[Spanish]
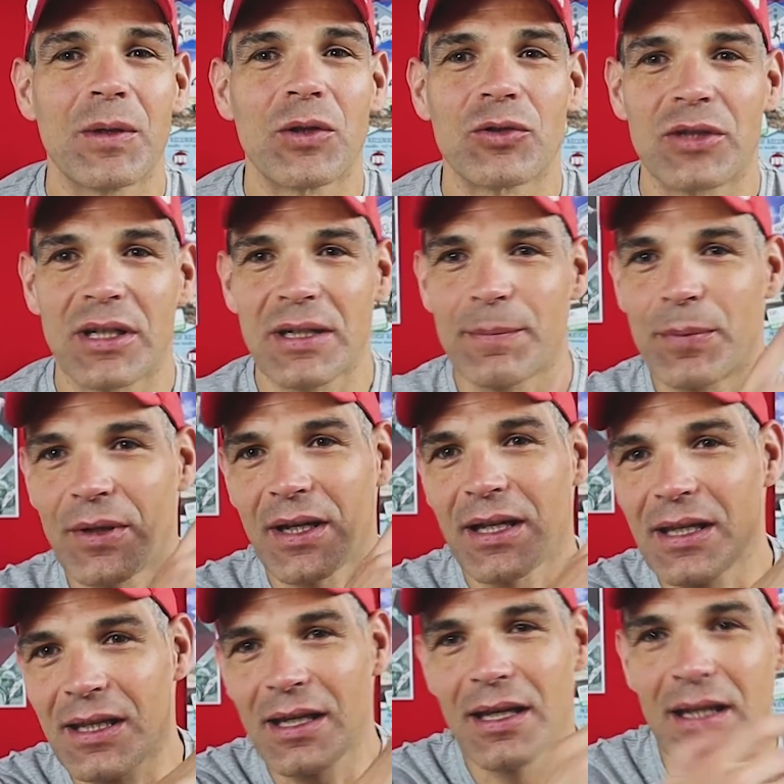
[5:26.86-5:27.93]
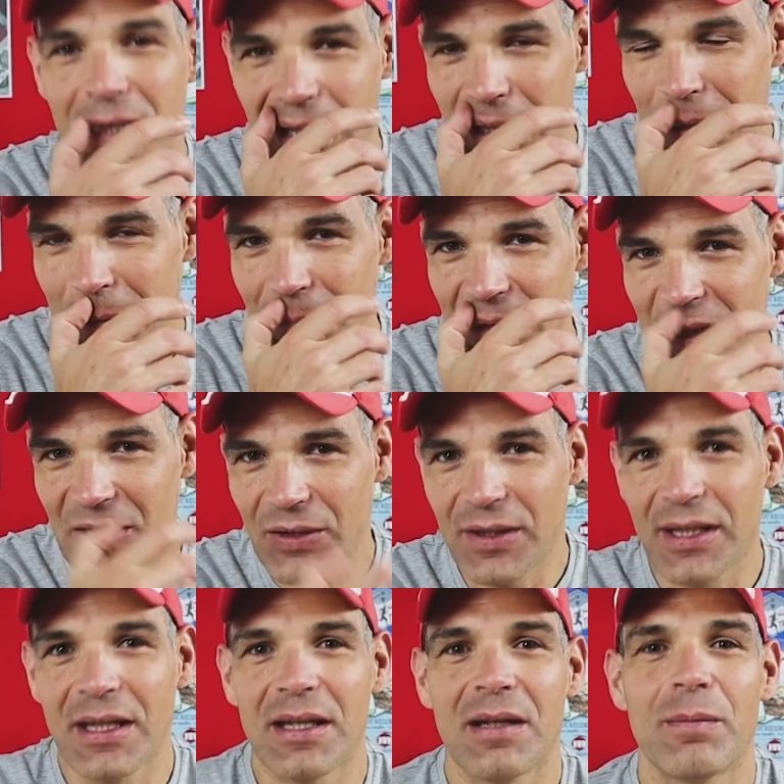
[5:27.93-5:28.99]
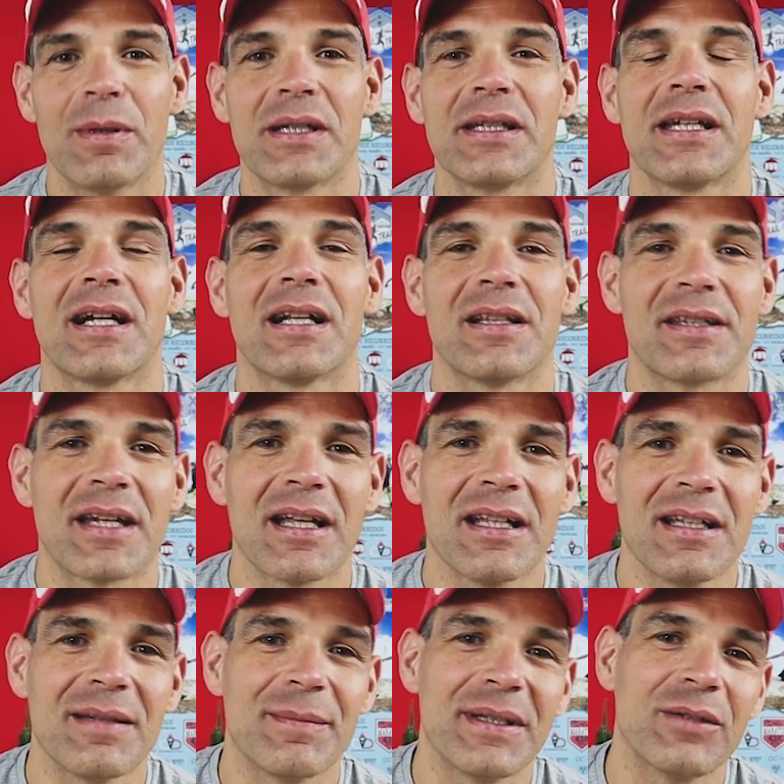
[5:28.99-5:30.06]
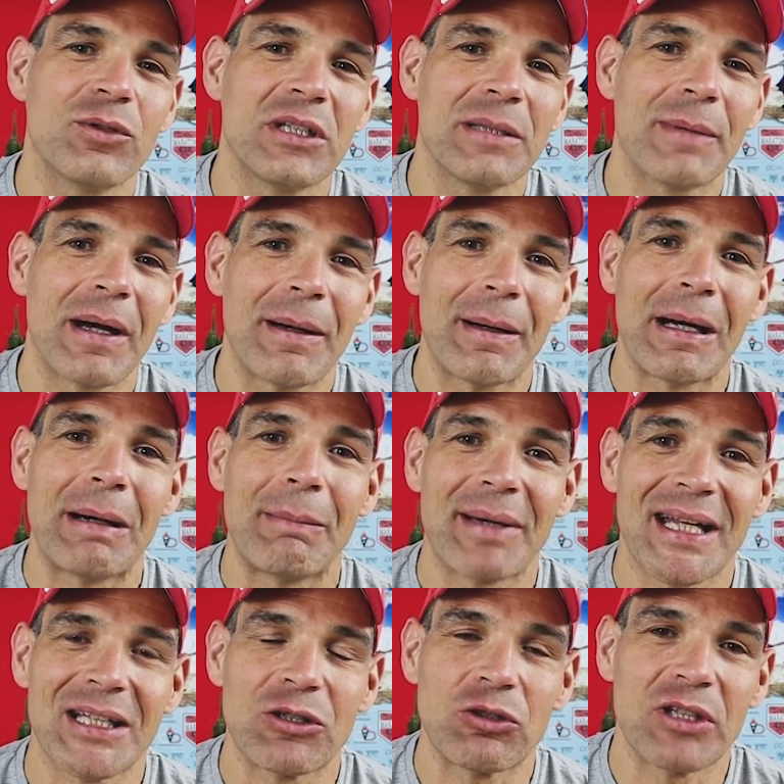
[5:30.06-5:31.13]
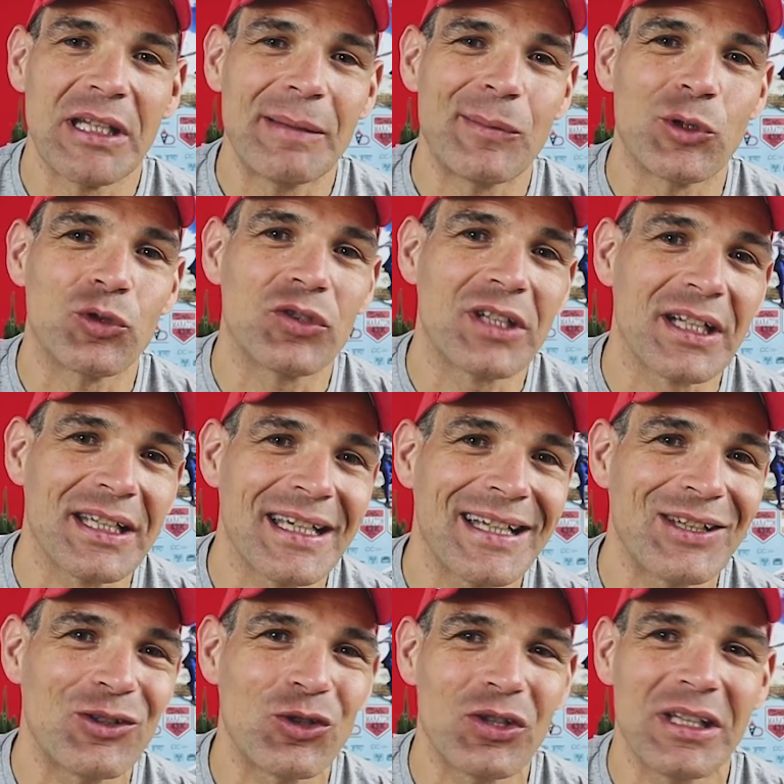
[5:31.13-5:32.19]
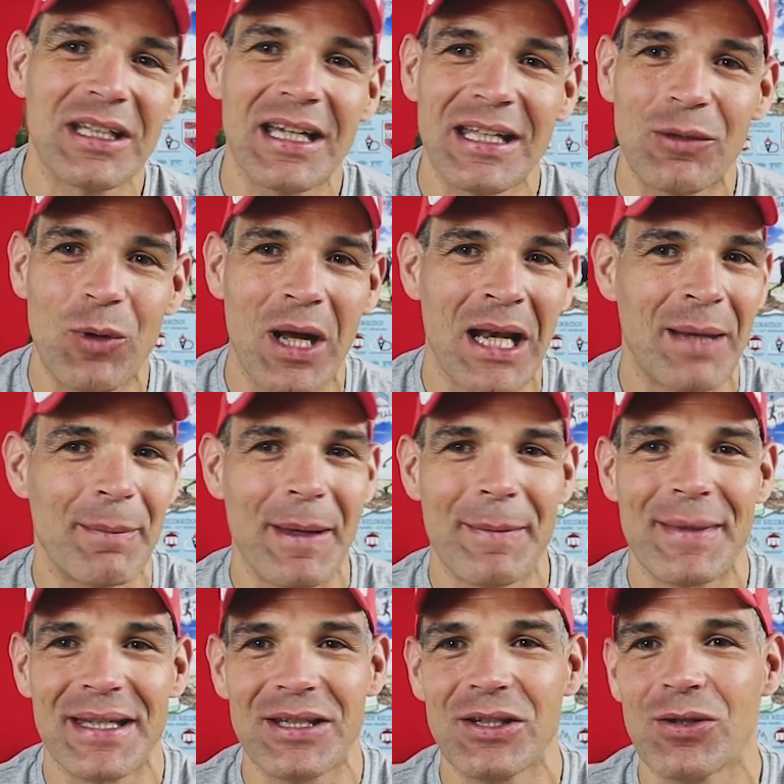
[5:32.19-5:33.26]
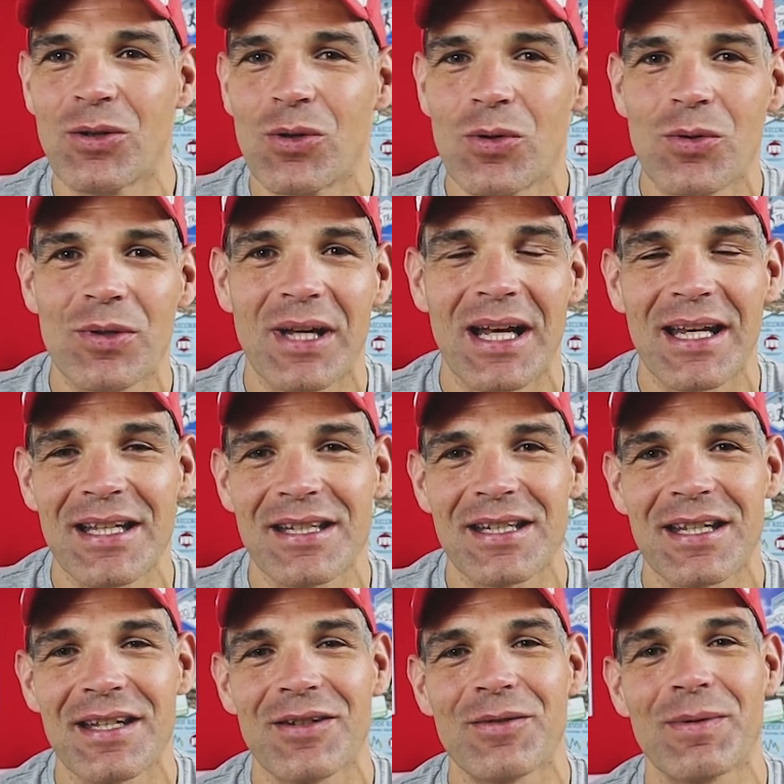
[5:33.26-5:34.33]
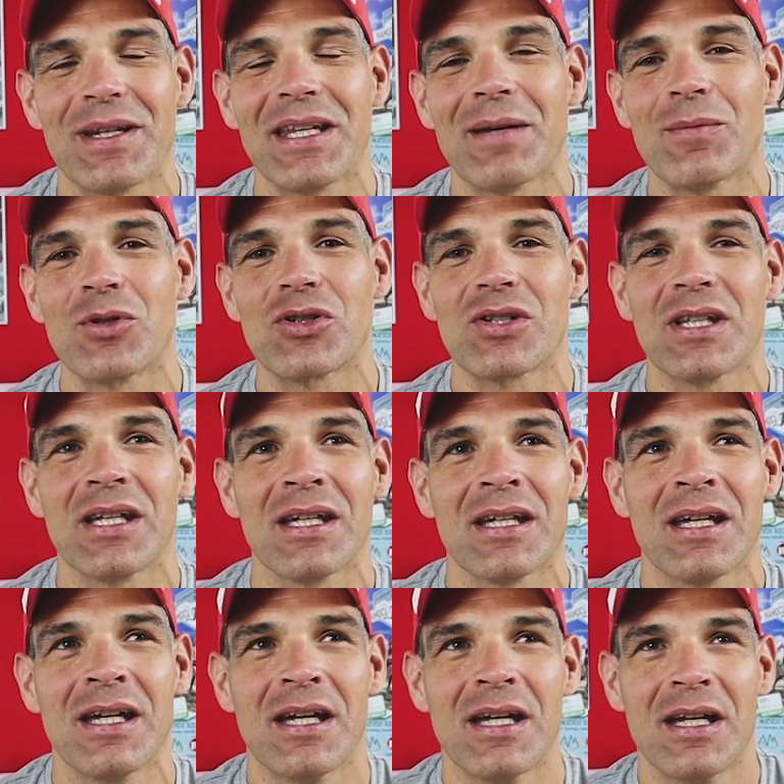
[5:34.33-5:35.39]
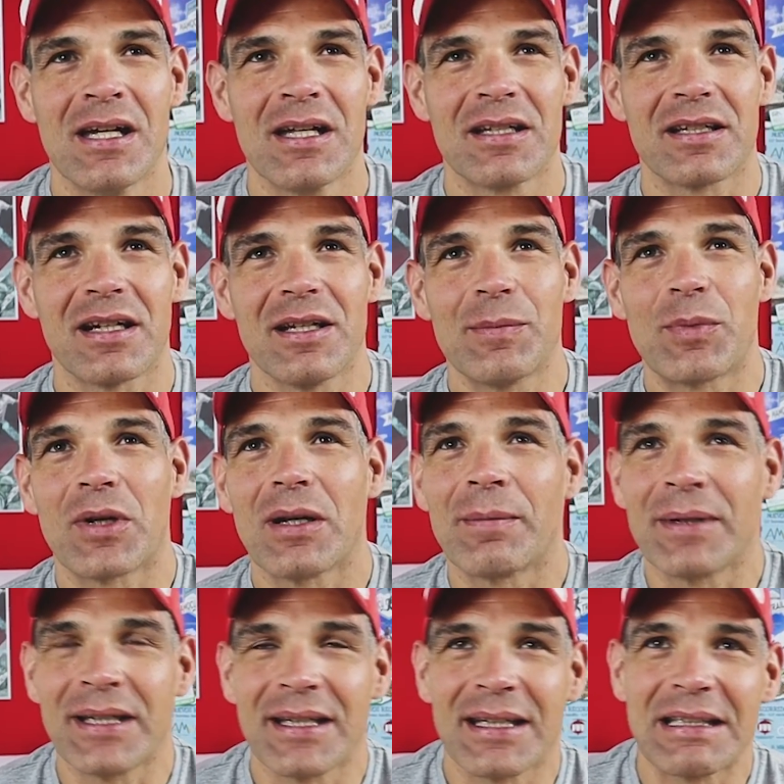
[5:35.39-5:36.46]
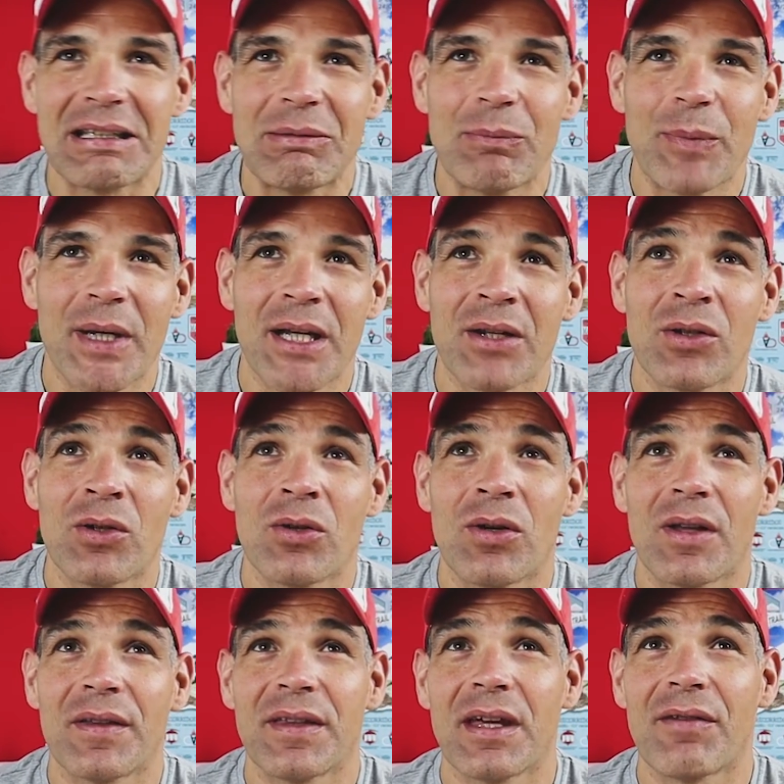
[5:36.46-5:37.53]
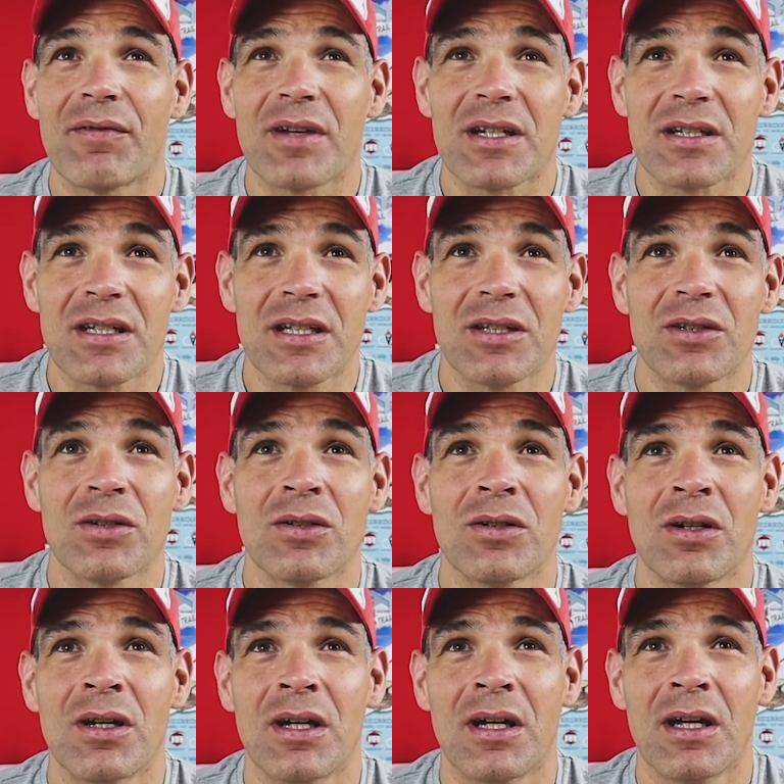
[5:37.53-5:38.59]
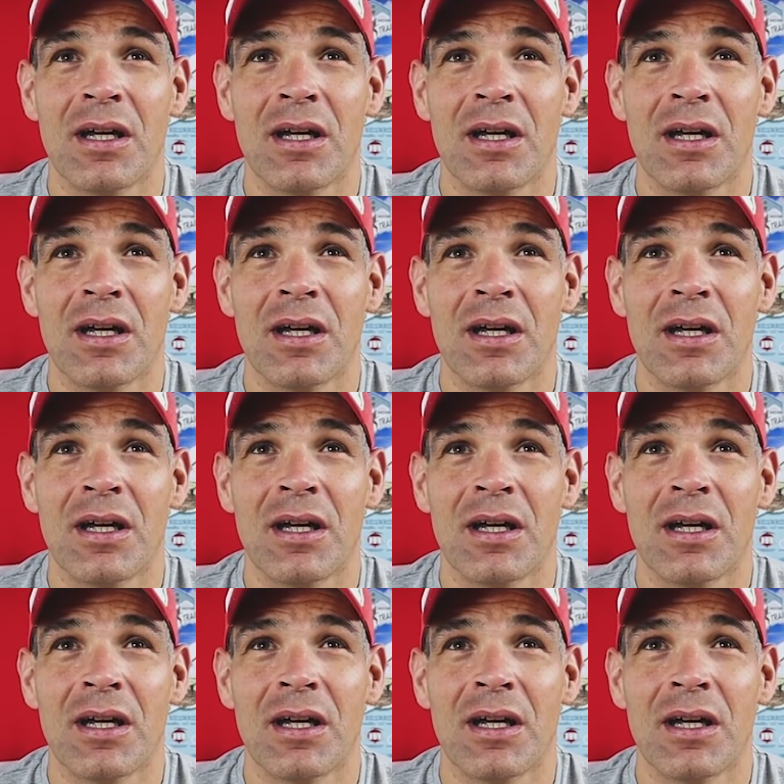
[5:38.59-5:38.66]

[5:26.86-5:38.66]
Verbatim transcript: bueno, tenéis por aquí el vídeo del Vertical Trail, mi última maratón de montaña, donde igual me metió una leche, ¿no? Veníamos de salir por la mañana temprano, hacía fresquito.